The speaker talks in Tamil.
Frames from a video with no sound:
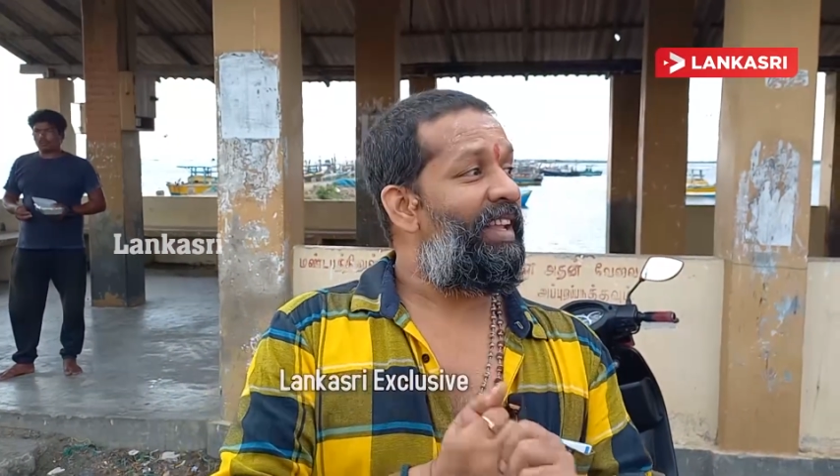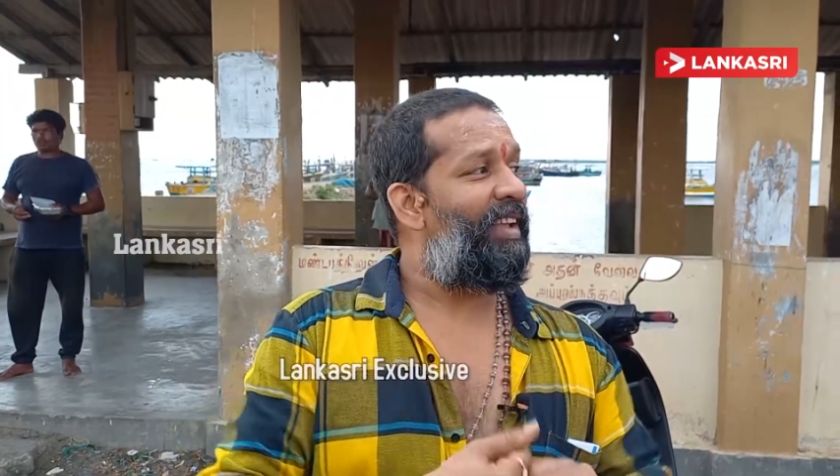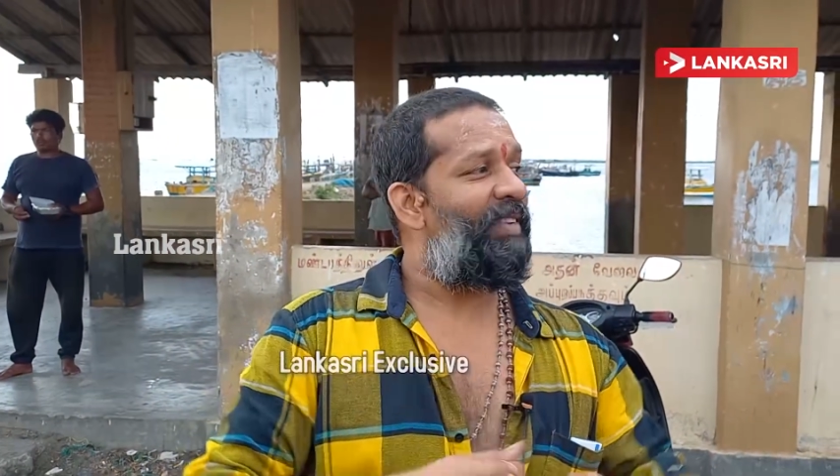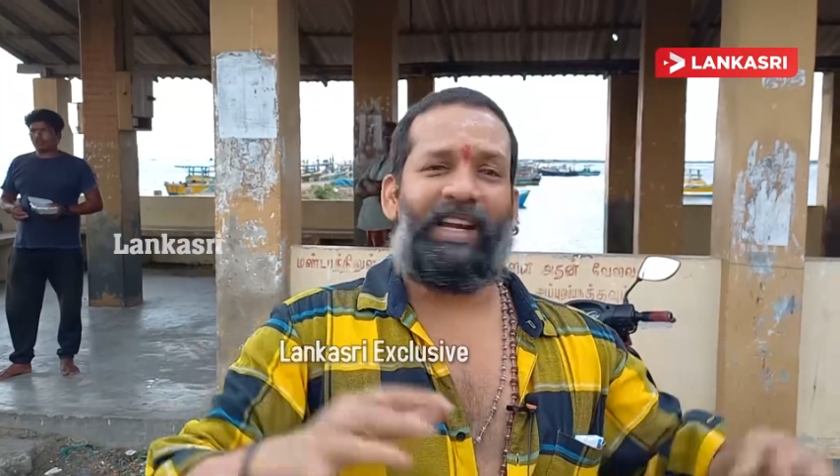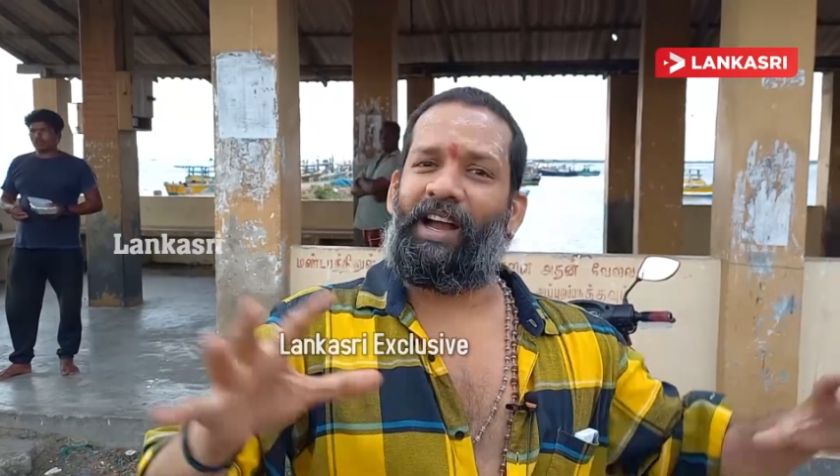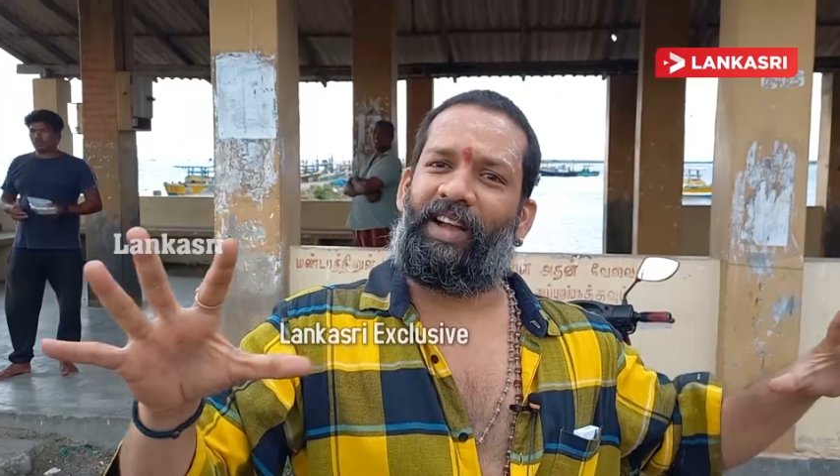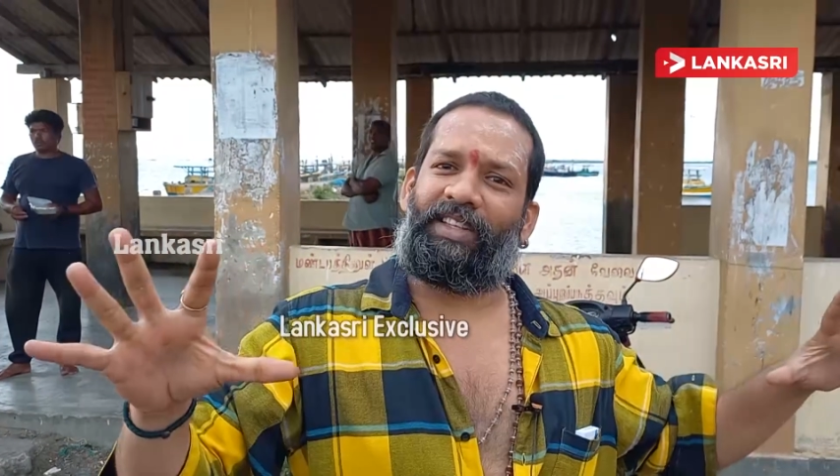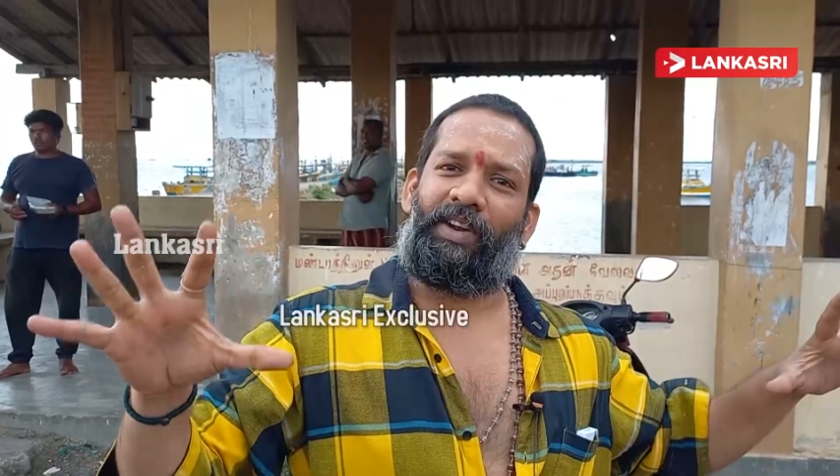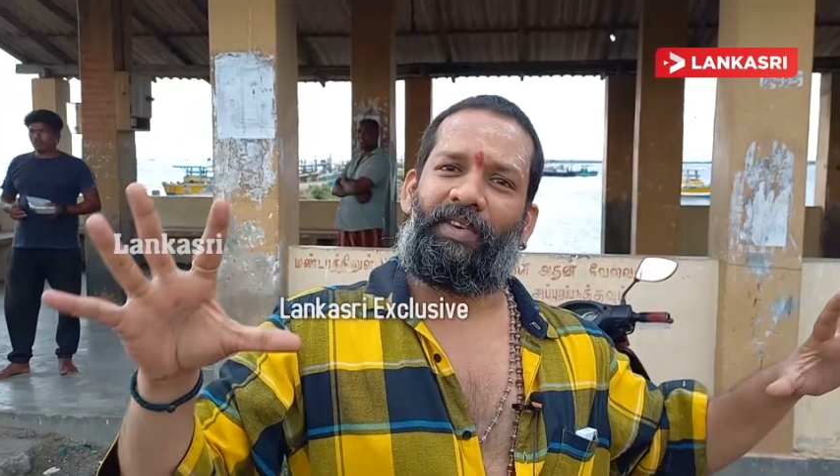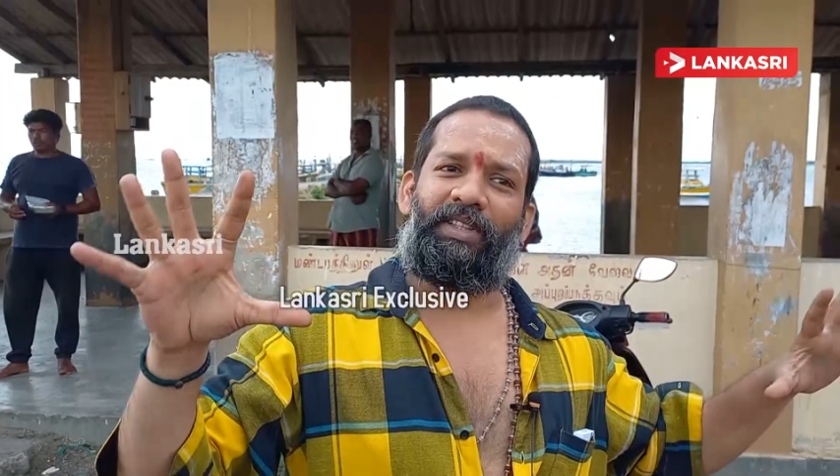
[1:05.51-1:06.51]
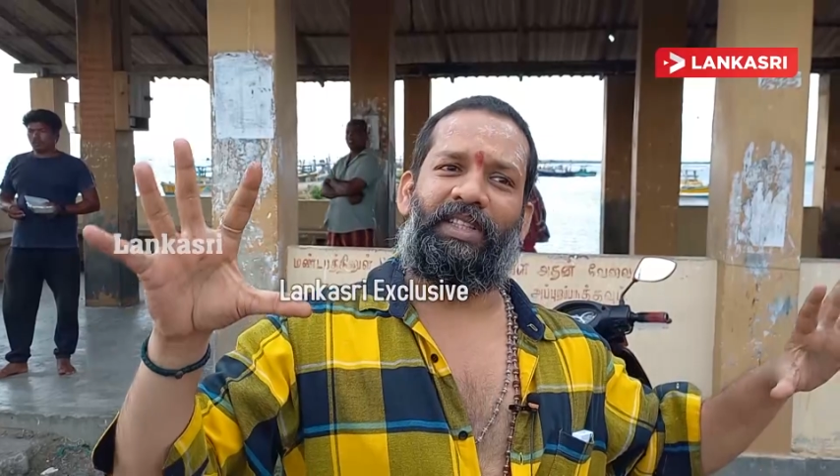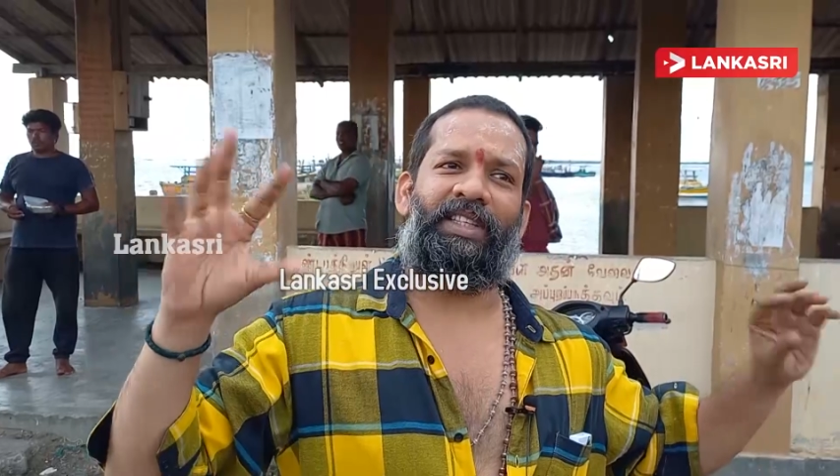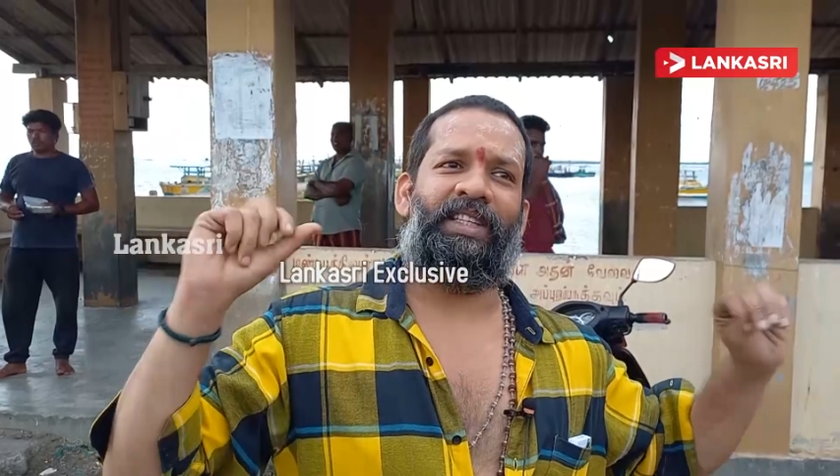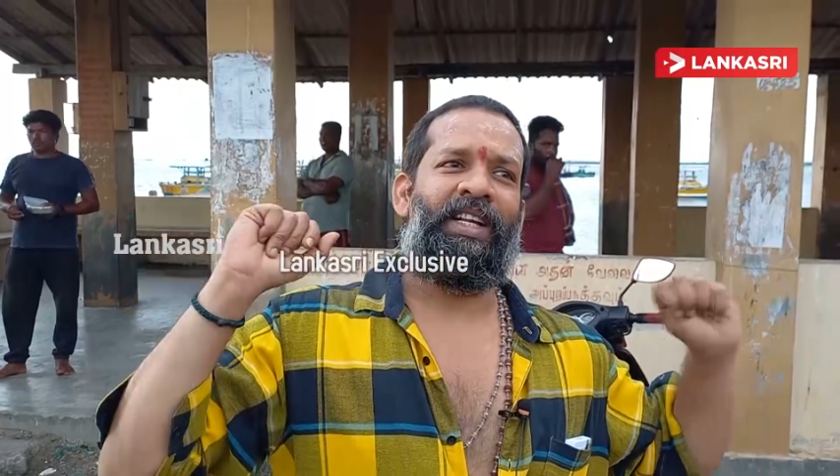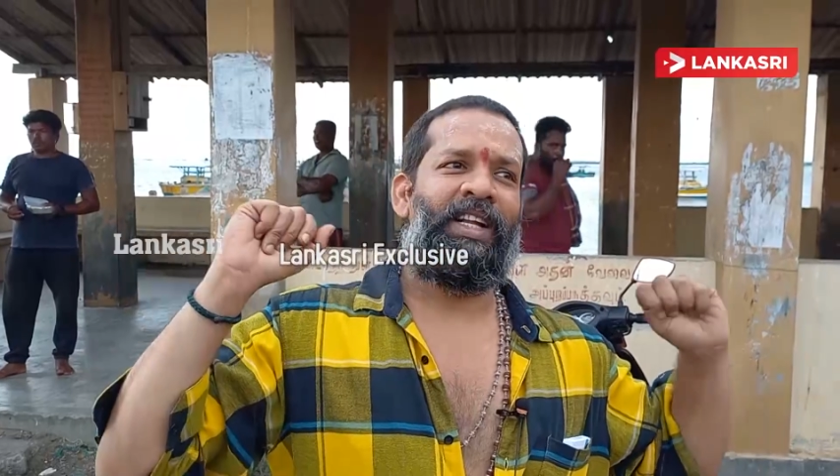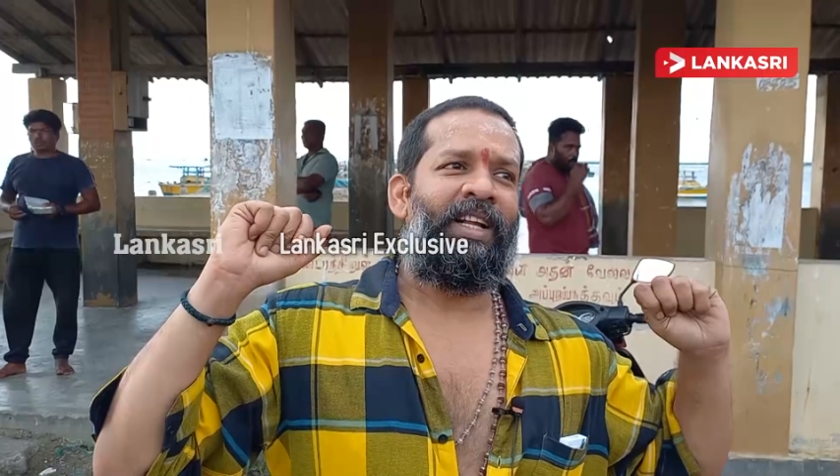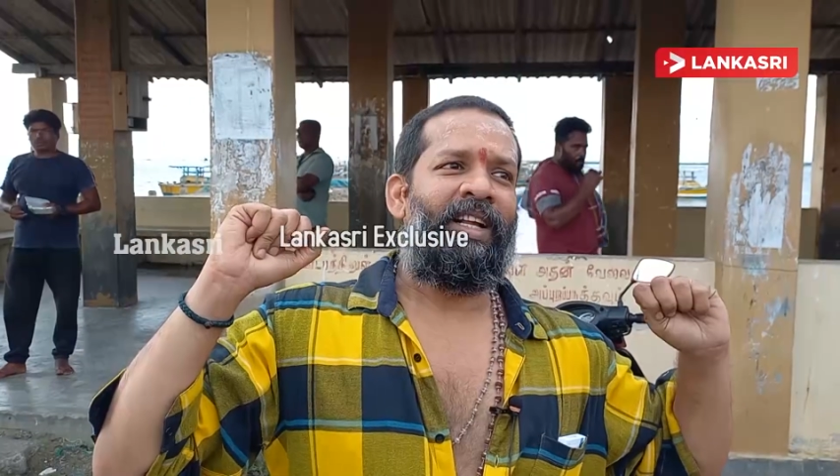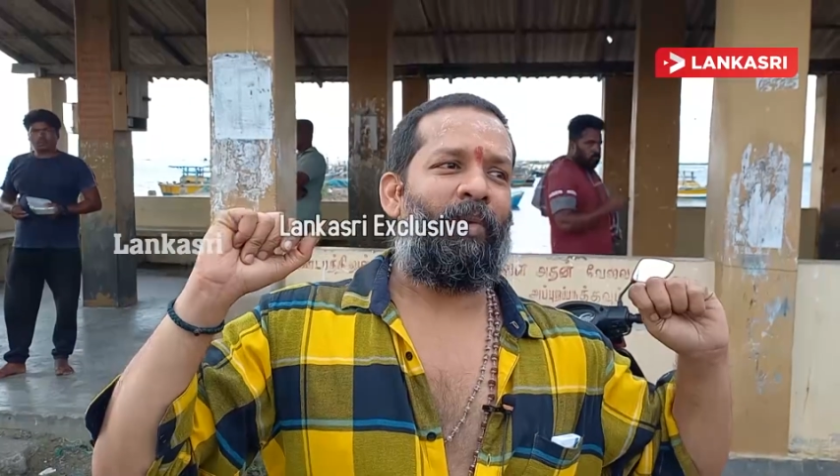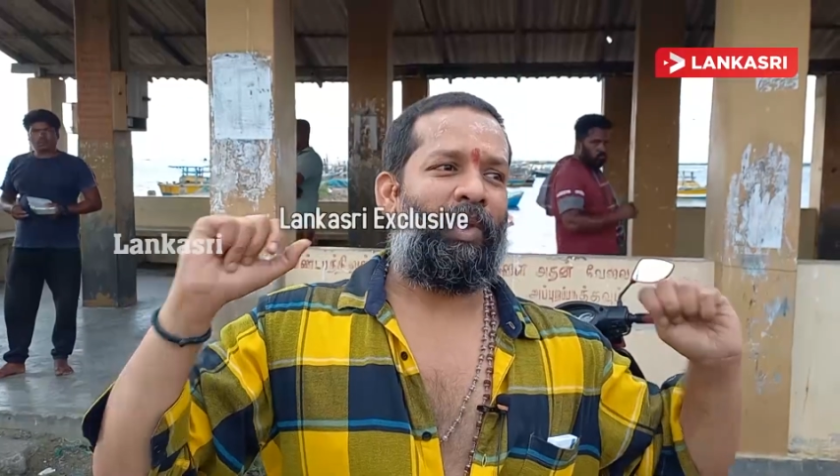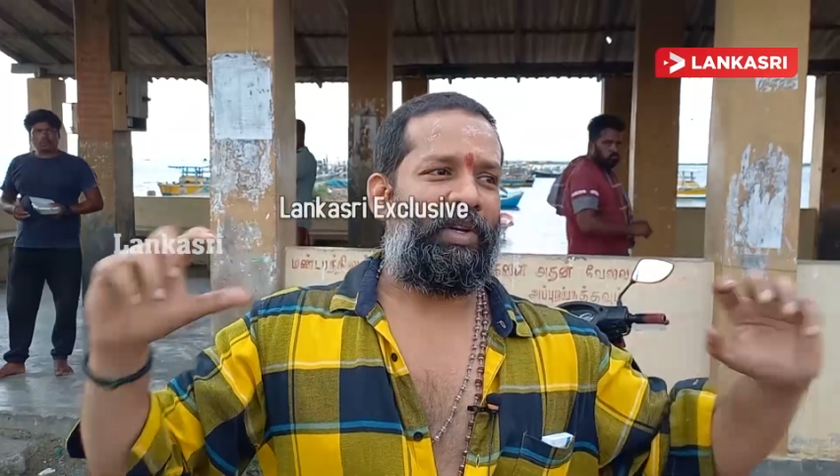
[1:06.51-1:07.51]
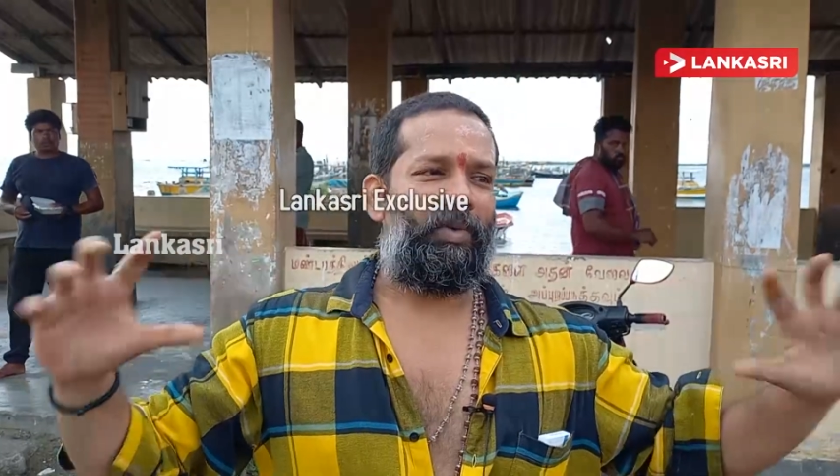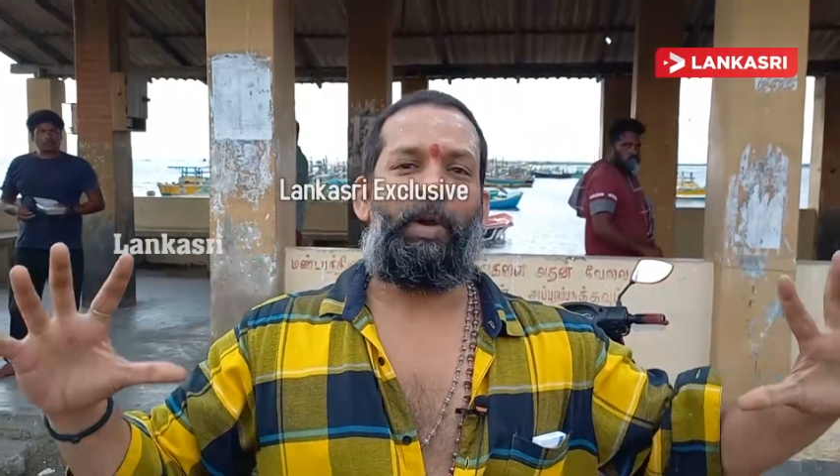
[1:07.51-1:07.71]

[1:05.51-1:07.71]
இங்கே வந்து நாங்கள் ஆக்சுவலாக வந்து ஒரு